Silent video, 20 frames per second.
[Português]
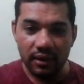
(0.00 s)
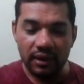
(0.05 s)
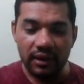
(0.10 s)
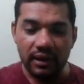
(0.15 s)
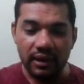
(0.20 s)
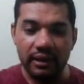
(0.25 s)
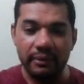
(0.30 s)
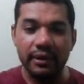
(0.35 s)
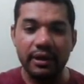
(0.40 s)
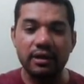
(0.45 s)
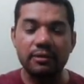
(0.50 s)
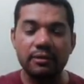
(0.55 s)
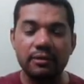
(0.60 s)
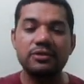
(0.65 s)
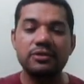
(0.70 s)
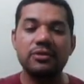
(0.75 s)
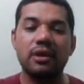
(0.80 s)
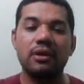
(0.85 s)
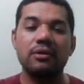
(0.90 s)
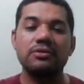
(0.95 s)
Lembrando,
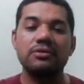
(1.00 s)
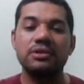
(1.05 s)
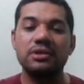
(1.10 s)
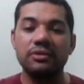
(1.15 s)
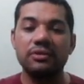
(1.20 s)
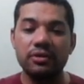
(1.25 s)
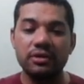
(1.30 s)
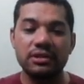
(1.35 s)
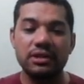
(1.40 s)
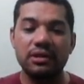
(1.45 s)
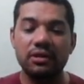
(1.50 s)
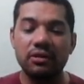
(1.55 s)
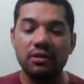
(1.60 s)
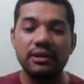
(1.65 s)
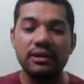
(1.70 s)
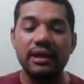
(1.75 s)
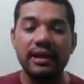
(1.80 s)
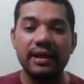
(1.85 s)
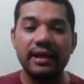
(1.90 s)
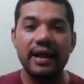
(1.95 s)
pessoal, se você não
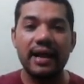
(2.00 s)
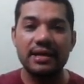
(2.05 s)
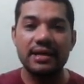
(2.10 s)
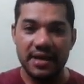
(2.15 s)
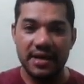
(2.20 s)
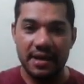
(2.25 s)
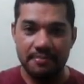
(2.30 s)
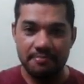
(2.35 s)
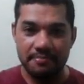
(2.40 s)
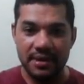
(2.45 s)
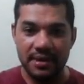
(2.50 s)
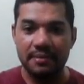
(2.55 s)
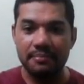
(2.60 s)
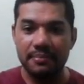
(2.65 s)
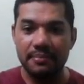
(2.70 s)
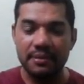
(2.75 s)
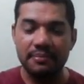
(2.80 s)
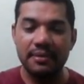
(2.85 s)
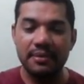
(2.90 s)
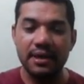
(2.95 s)
interligar a chapinha
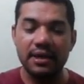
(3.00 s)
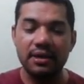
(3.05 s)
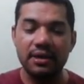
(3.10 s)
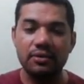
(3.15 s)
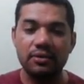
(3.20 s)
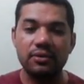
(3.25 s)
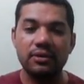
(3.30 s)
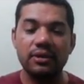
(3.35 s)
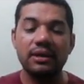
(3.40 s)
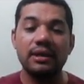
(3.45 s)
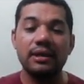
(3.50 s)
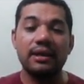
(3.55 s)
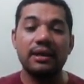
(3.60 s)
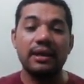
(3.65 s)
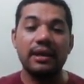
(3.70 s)
primeiro,